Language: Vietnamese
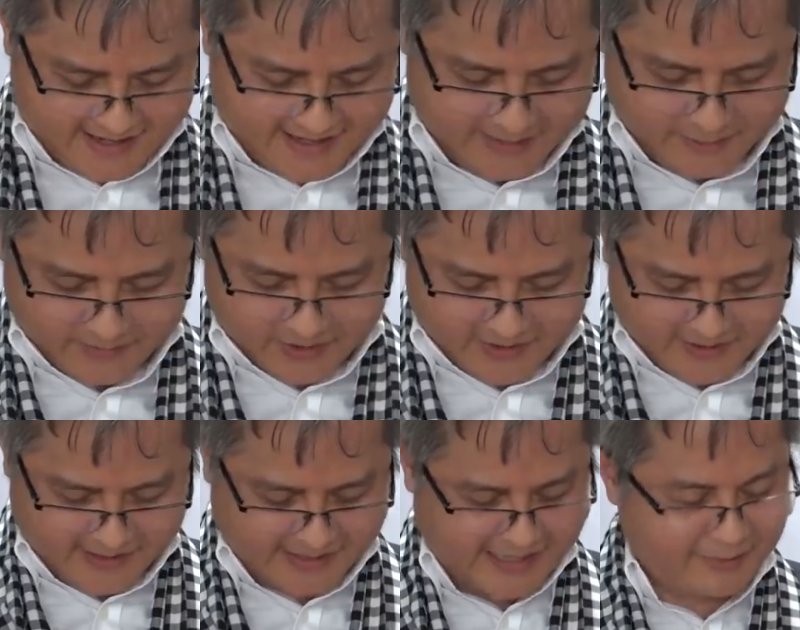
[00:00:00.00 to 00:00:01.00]
khi chúng tôi
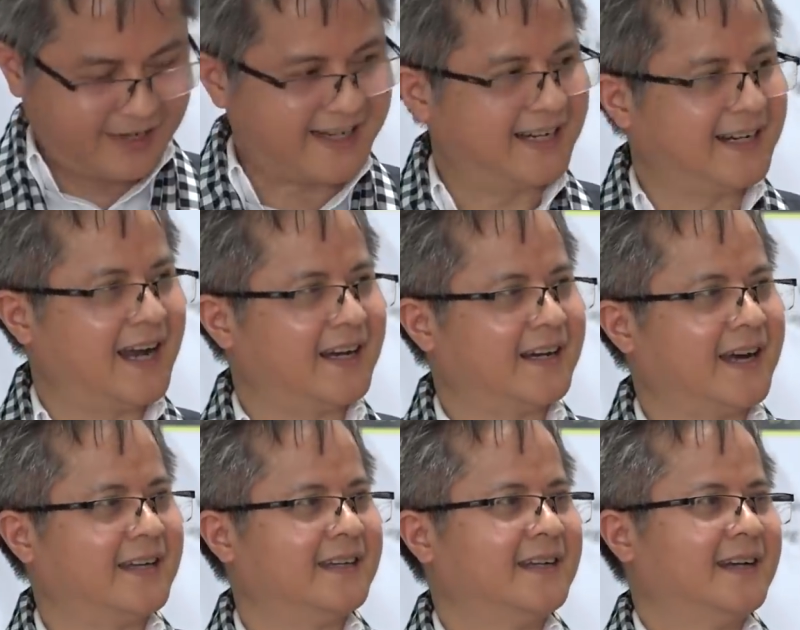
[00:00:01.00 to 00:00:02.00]
đeo cái khăn rằng ở đây